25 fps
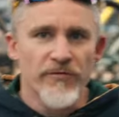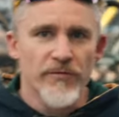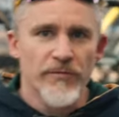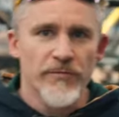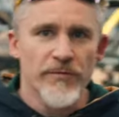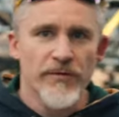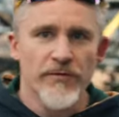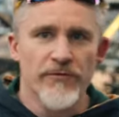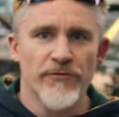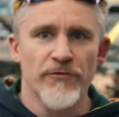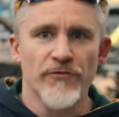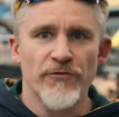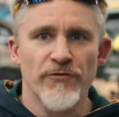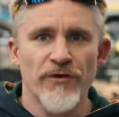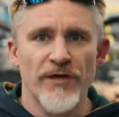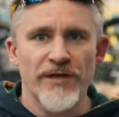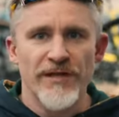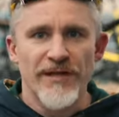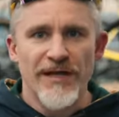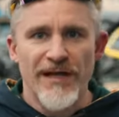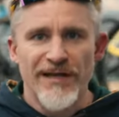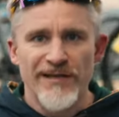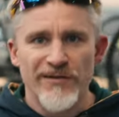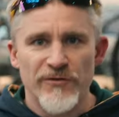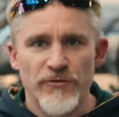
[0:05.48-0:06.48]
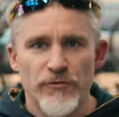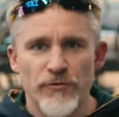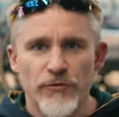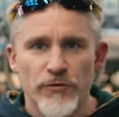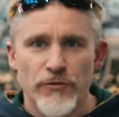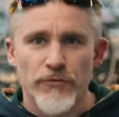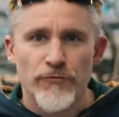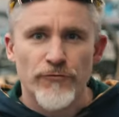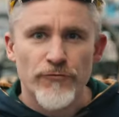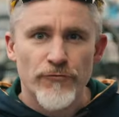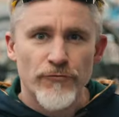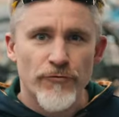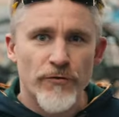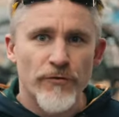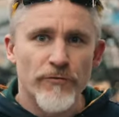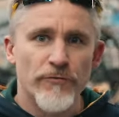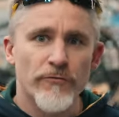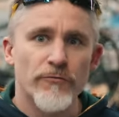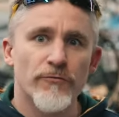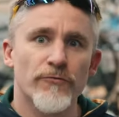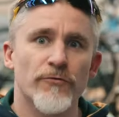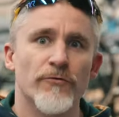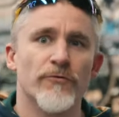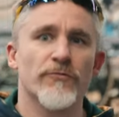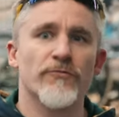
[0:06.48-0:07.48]
sobie dzisiaj najdroższą
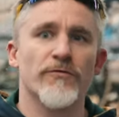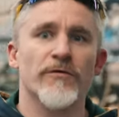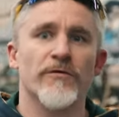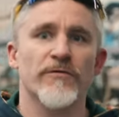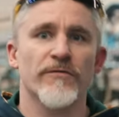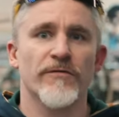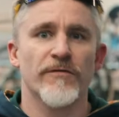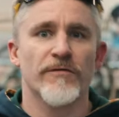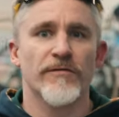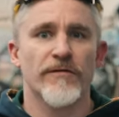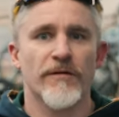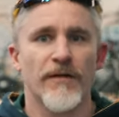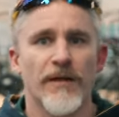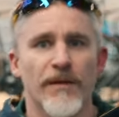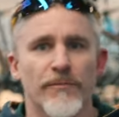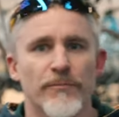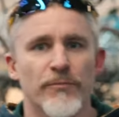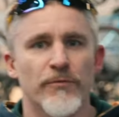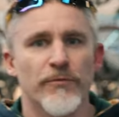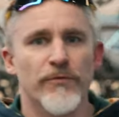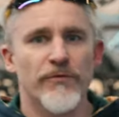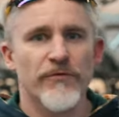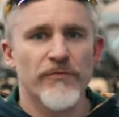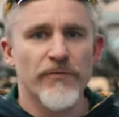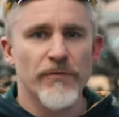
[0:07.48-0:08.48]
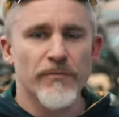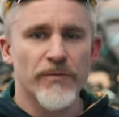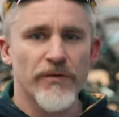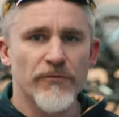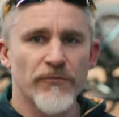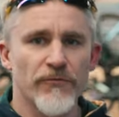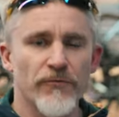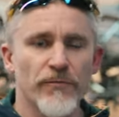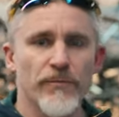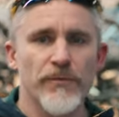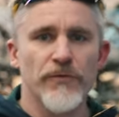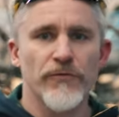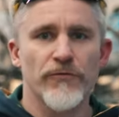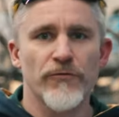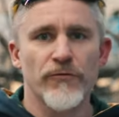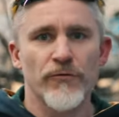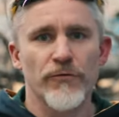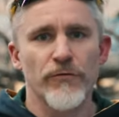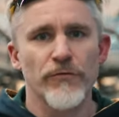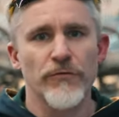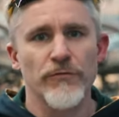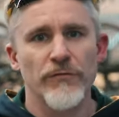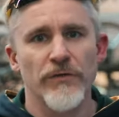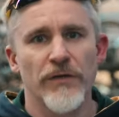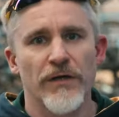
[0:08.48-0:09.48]
szosę ze sklepu i zobaczymy, czy
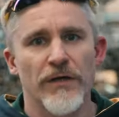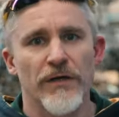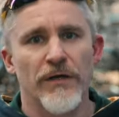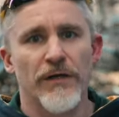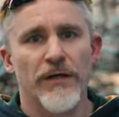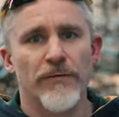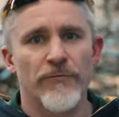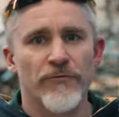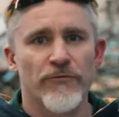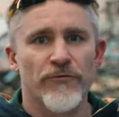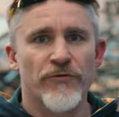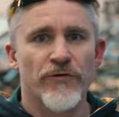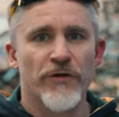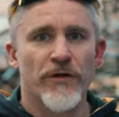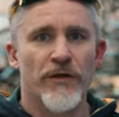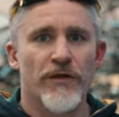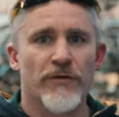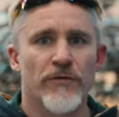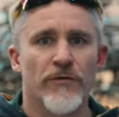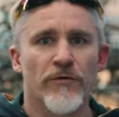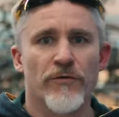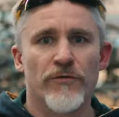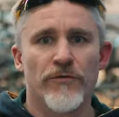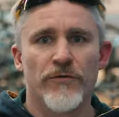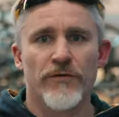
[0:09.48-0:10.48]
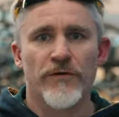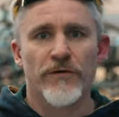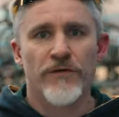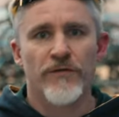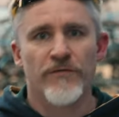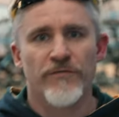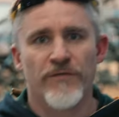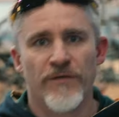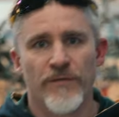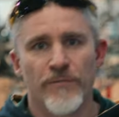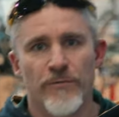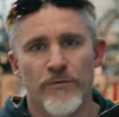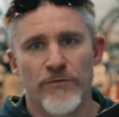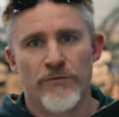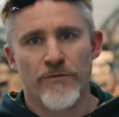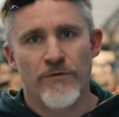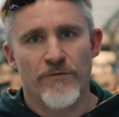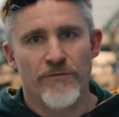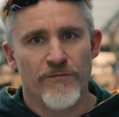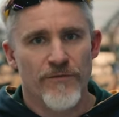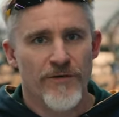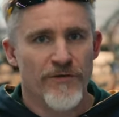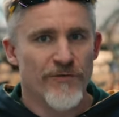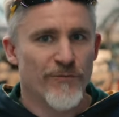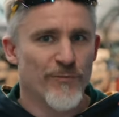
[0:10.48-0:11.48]
uda nam się do niej
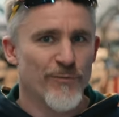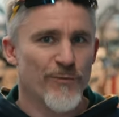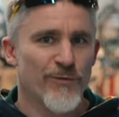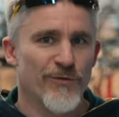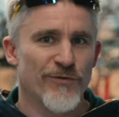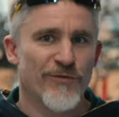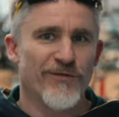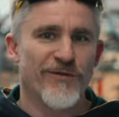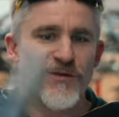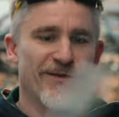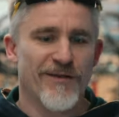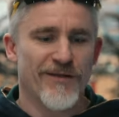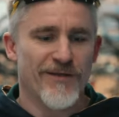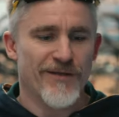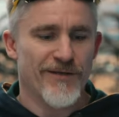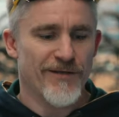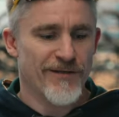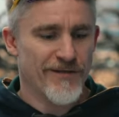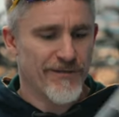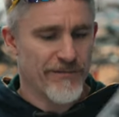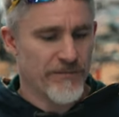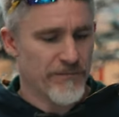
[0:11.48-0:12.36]
zamontować błotniki.